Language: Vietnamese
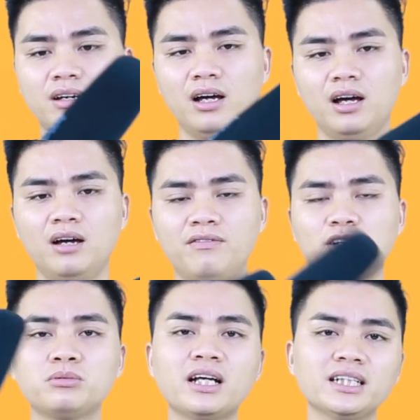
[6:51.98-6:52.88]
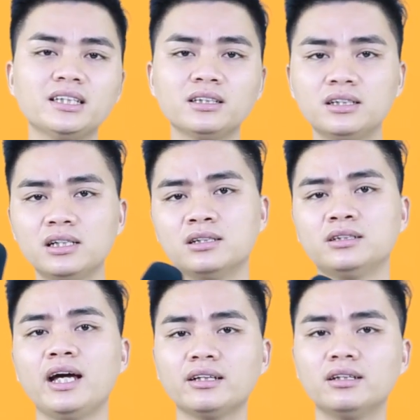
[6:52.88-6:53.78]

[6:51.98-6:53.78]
à, và chúng ta sẽ thử test